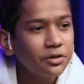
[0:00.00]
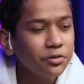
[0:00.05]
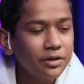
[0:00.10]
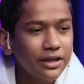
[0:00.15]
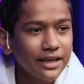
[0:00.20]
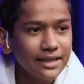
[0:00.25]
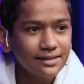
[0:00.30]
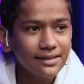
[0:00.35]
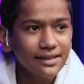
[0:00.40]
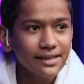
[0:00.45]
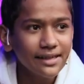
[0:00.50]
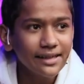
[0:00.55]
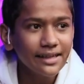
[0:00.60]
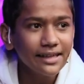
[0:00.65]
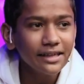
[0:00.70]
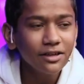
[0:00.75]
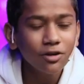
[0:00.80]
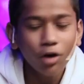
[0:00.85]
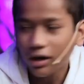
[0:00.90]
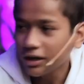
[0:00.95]
क्योंकि ऐसा है
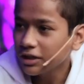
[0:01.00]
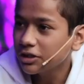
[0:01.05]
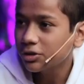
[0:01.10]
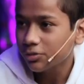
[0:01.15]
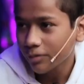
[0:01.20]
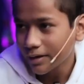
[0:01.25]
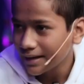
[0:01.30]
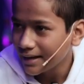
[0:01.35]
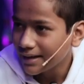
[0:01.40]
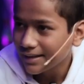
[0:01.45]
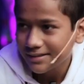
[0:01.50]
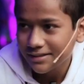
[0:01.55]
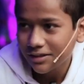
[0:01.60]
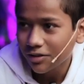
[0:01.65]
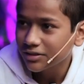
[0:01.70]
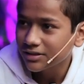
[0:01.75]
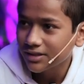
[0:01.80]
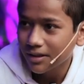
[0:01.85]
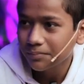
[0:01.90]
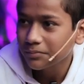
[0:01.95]
कि नॉलेज तो एंडलेस है
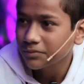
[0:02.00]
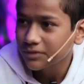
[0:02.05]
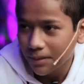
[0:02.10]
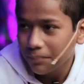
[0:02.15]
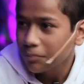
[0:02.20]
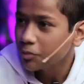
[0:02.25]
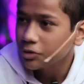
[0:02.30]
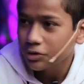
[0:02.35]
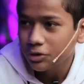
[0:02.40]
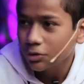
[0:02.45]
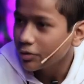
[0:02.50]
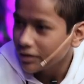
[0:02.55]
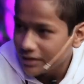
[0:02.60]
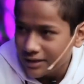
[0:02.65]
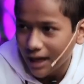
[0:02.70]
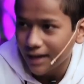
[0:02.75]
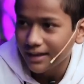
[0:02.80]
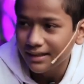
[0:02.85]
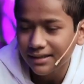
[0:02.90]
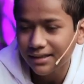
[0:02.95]
और सब सब कुछ तो कोई
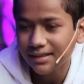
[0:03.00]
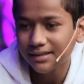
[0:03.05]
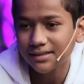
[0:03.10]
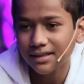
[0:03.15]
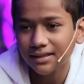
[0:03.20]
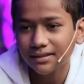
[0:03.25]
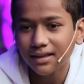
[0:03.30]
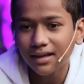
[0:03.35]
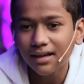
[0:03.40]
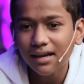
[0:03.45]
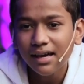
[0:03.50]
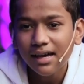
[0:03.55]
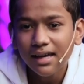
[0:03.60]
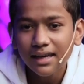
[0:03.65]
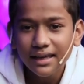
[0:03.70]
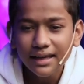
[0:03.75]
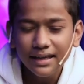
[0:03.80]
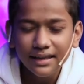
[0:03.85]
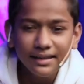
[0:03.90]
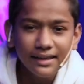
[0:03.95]
जान ही नहीं सकता
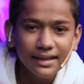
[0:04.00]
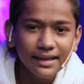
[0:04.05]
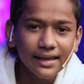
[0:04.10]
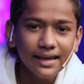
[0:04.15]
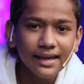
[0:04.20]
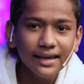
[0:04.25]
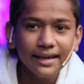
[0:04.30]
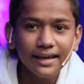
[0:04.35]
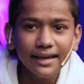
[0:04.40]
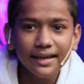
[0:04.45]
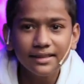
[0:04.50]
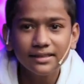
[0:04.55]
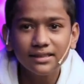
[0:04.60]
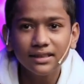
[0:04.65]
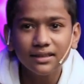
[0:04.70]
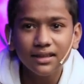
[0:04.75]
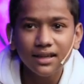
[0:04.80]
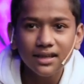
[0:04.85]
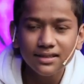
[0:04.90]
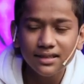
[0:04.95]
लेकिन ये है कि
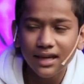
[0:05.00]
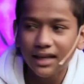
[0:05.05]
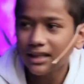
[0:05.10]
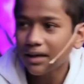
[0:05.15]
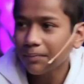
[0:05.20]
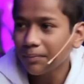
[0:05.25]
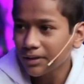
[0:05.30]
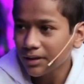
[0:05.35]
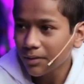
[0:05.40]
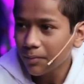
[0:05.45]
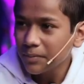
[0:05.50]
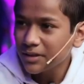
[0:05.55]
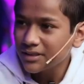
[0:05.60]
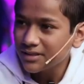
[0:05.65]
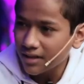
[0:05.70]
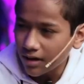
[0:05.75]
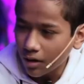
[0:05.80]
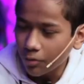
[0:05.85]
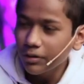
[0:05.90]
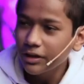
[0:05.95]
जितना ज़्यादा मतलब अपने
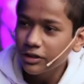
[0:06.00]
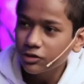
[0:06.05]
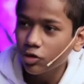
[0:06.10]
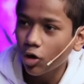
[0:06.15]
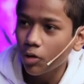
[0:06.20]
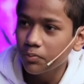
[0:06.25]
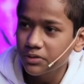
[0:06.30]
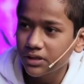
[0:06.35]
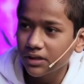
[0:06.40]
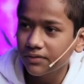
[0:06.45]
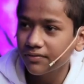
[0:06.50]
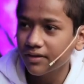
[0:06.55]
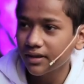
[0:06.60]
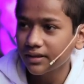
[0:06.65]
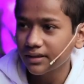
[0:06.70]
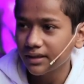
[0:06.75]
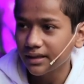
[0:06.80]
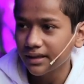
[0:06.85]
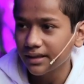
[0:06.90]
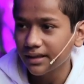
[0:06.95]
सराउंडिंग्स को ऑब्जर्व
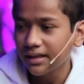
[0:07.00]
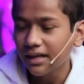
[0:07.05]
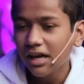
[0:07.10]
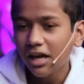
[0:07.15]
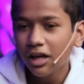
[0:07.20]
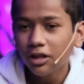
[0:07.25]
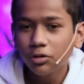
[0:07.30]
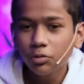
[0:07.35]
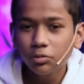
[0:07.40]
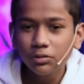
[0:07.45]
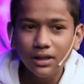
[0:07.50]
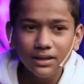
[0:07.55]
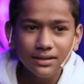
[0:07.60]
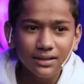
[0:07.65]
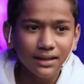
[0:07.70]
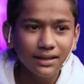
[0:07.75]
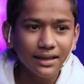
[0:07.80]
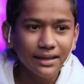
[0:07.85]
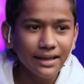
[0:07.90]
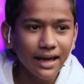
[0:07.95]
करते हैं तो उतना
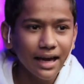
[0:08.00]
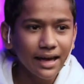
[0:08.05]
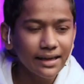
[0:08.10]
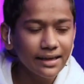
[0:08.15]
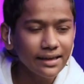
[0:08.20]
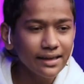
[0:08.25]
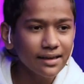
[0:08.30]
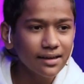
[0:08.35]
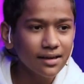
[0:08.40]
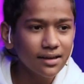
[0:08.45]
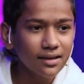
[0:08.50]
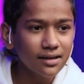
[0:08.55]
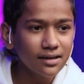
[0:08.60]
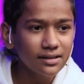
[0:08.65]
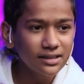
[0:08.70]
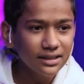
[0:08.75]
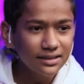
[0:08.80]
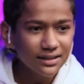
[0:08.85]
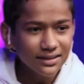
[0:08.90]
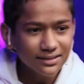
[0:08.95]
ज़्यादा क्या है
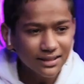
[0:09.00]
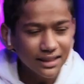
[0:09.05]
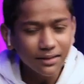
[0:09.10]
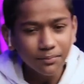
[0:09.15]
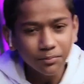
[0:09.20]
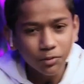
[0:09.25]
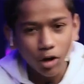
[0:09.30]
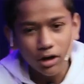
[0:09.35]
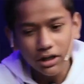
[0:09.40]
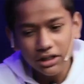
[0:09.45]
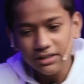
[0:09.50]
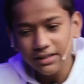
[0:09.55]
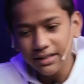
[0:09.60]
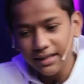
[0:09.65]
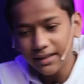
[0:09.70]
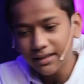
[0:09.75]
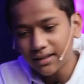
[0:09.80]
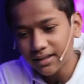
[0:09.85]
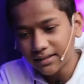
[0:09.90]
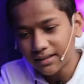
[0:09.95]
जितना ज़्यादा आप नॉलेज
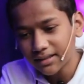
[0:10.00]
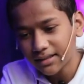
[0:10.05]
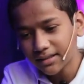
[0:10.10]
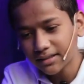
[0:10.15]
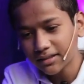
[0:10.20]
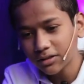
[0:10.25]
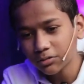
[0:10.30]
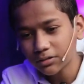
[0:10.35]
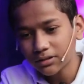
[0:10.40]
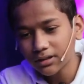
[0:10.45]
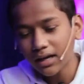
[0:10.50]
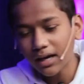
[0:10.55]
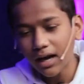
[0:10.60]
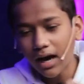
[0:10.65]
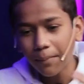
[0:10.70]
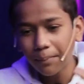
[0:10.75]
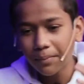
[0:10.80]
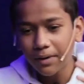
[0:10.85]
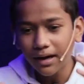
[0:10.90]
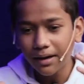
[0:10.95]
ग्रहण करते रहते उतना
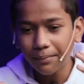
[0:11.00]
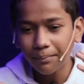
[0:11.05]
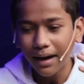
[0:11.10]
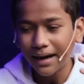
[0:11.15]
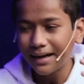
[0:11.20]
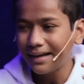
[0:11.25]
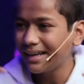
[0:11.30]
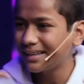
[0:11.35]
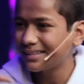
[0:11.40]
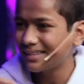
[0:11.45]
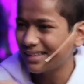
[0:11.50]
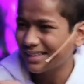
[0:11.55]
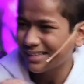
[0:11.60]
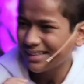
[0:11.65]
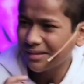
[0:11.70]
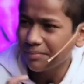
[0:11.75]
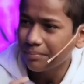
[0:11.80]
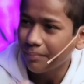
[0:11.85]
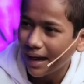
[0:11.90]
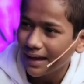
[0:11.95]
आपका माइंड एक तरह
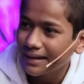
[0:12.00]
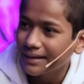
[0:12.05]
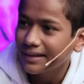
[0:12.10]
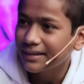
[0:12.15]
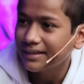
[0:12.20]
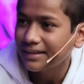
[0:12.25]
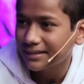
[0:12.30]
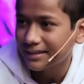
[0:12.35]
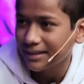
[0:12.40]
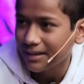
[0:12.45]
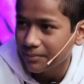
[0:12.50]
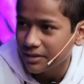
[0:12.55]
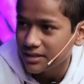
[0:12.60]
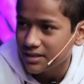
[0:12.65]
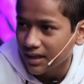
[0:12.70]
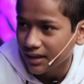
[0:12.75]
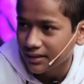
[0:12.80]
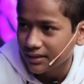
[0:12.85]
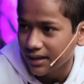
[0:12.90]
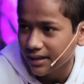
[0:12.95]
की मैग्नेट की तरह बन
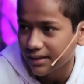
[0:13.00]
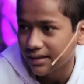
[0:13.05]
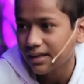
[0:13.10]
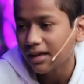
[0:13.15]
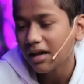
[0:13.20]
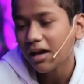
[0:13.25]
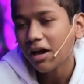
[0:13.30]
जाता है